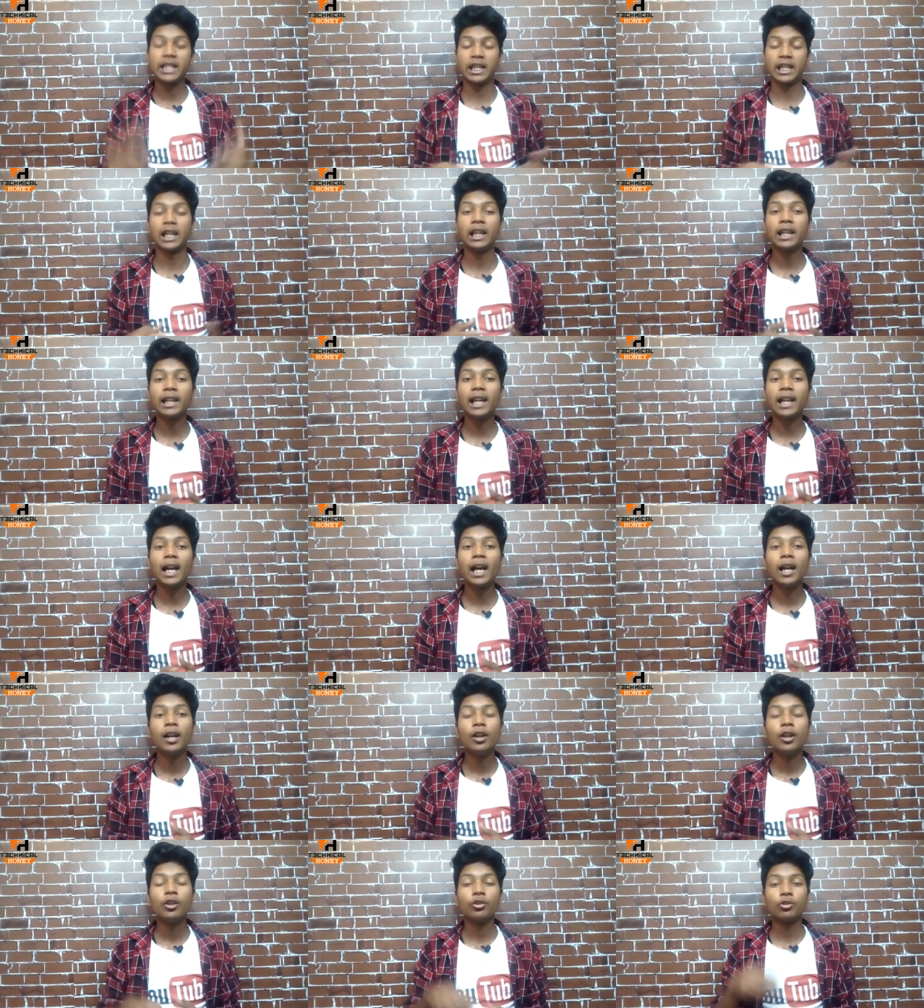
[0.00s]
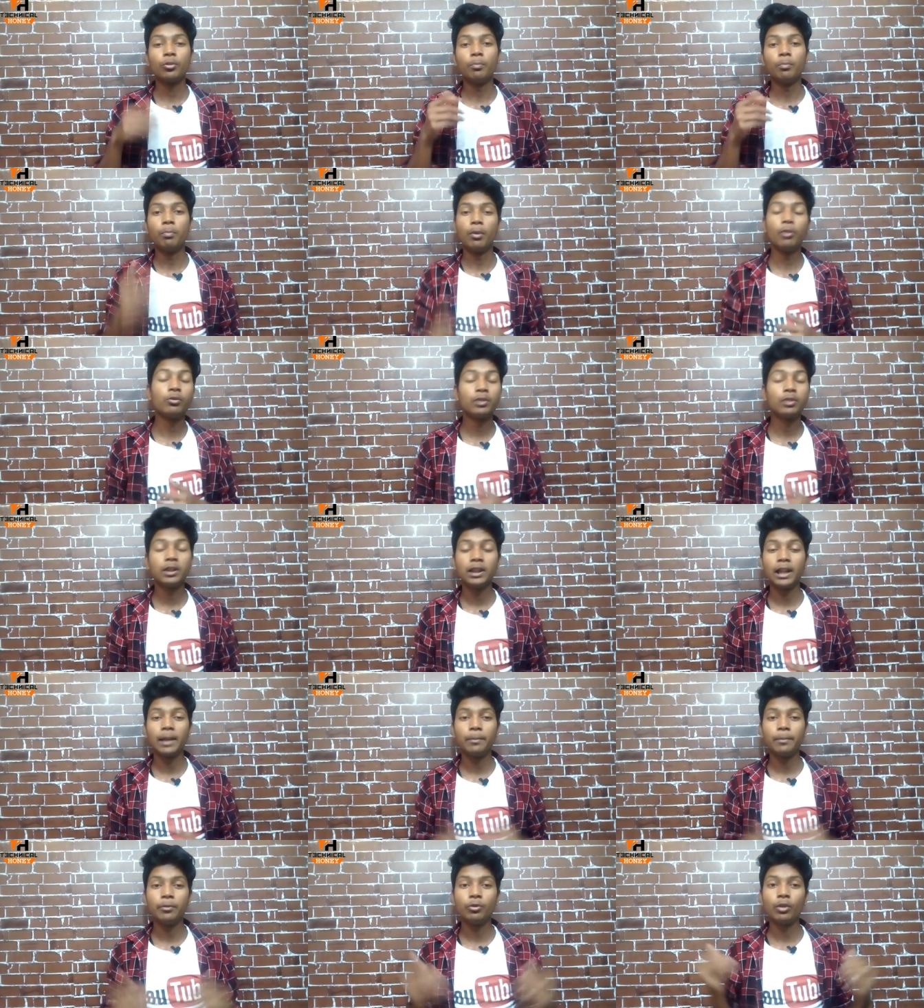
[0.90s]
चलेगा तो बहुत ही
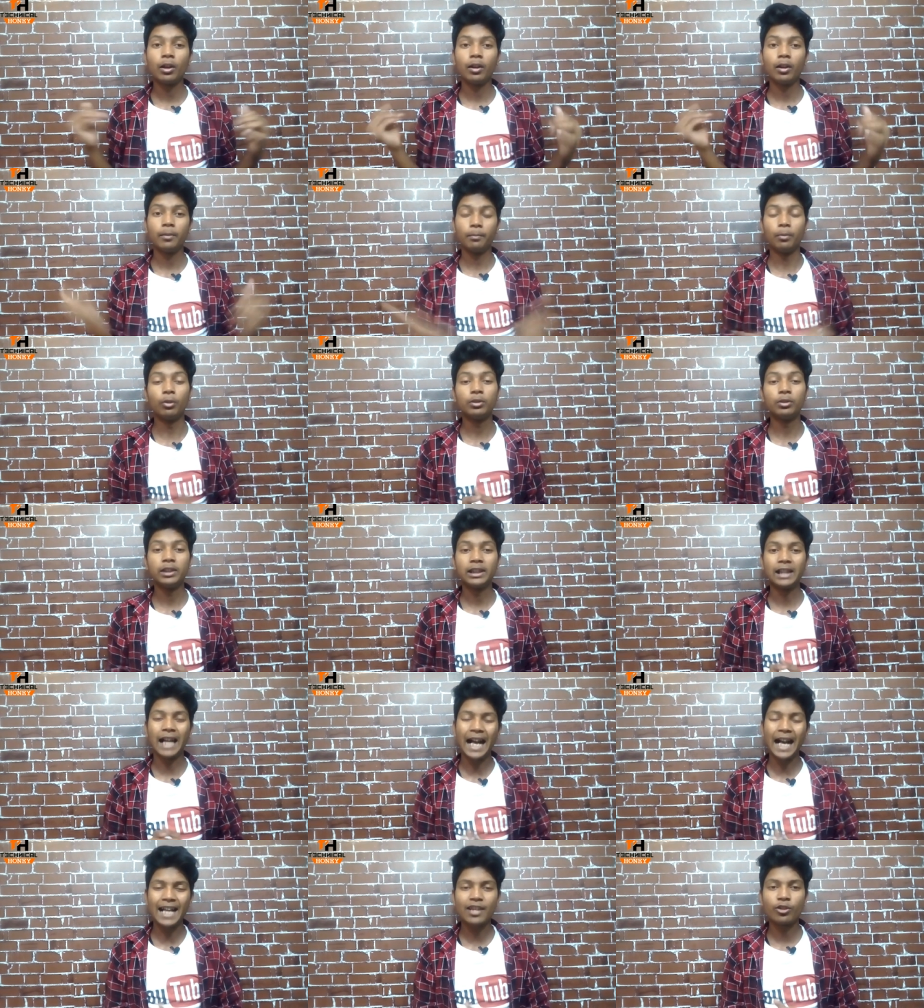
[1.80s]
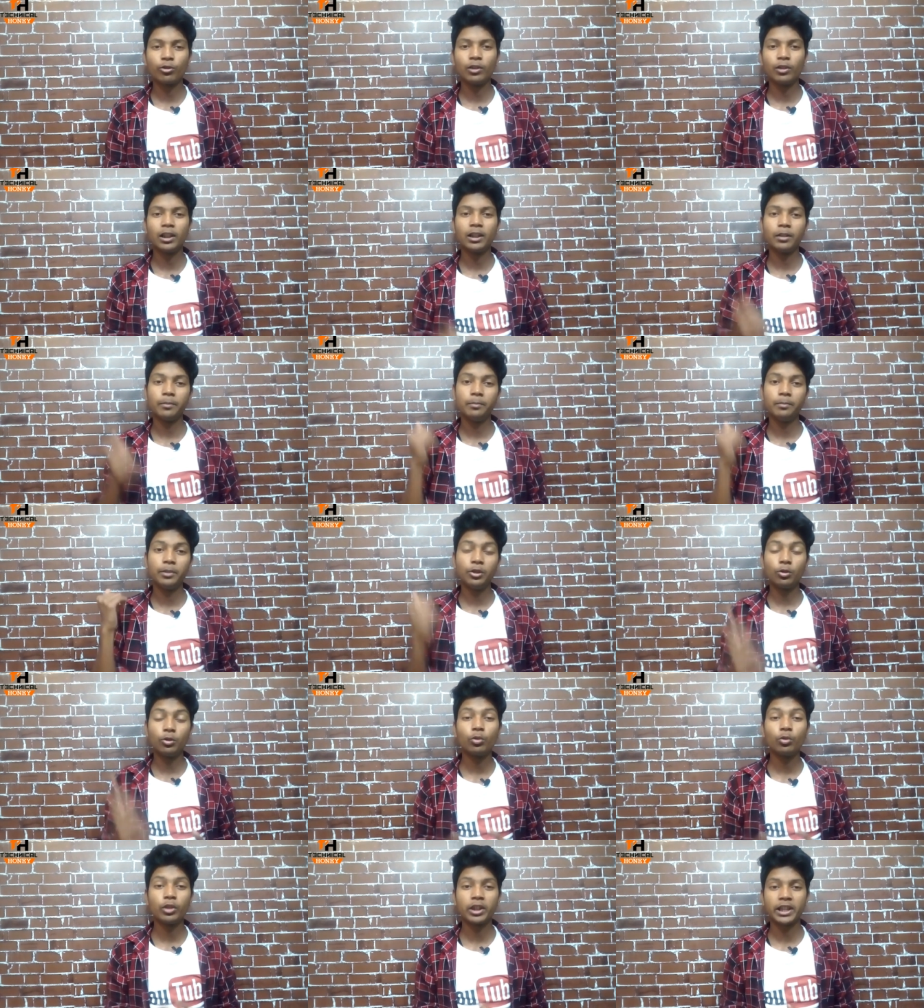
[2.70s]
वीडियो बहुत ही खास होने से
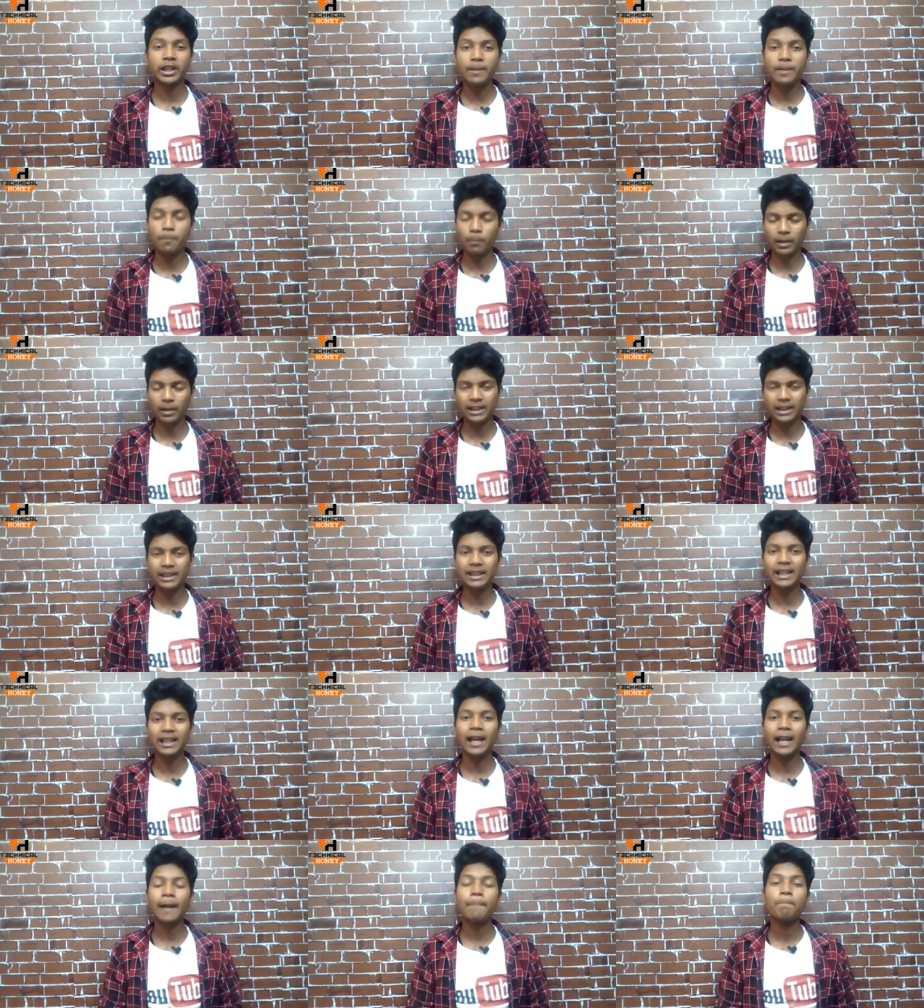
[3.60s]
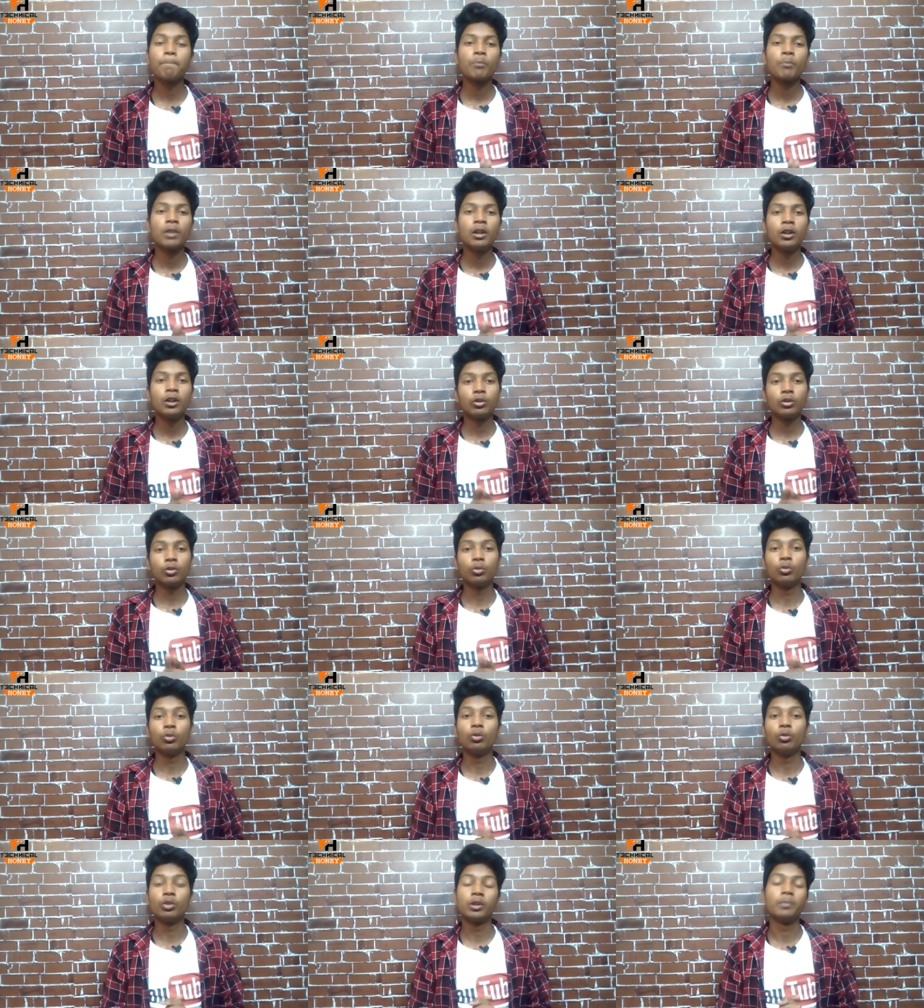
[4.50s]
वीडियो को स्किप मत कीजिएगा
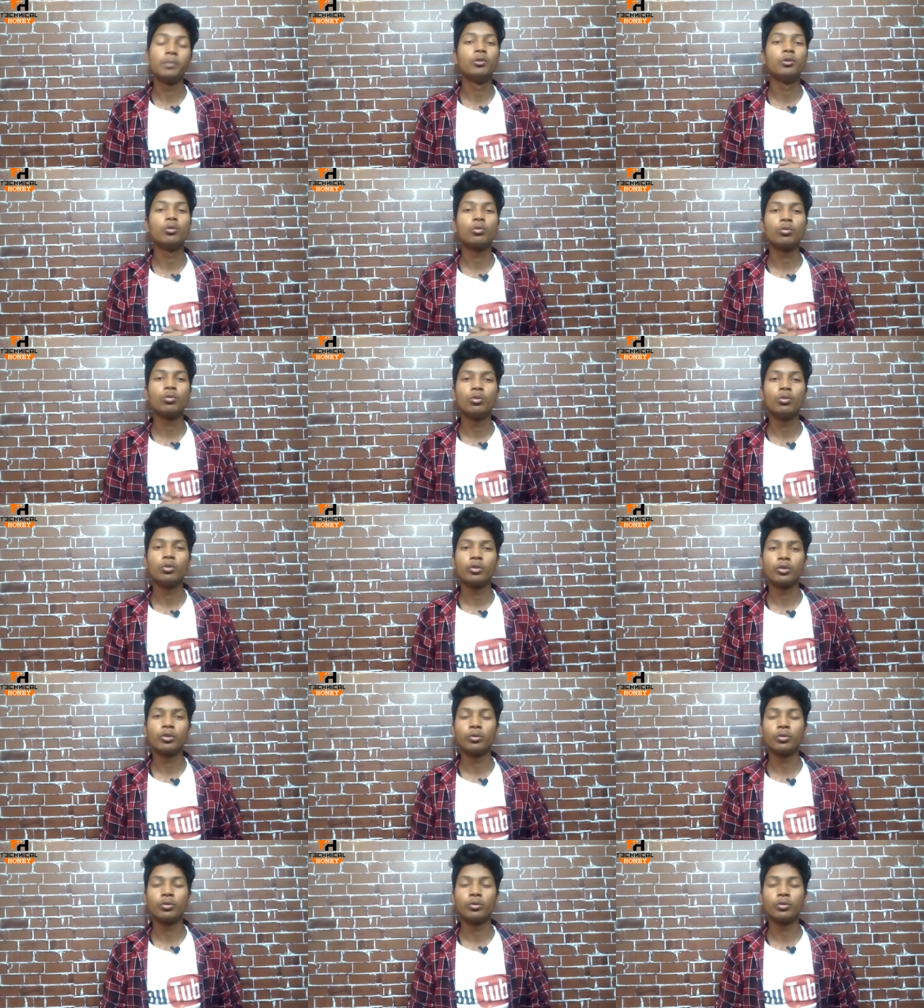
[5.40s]
तो उस वीडियो को